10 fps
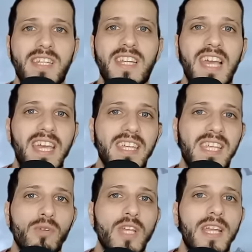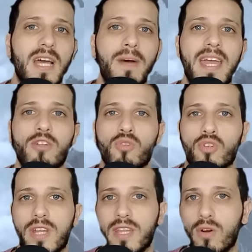decir que aquí Zeus estaba en su
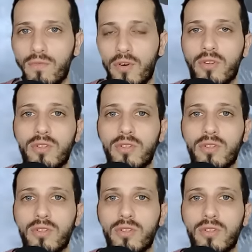zona de confort.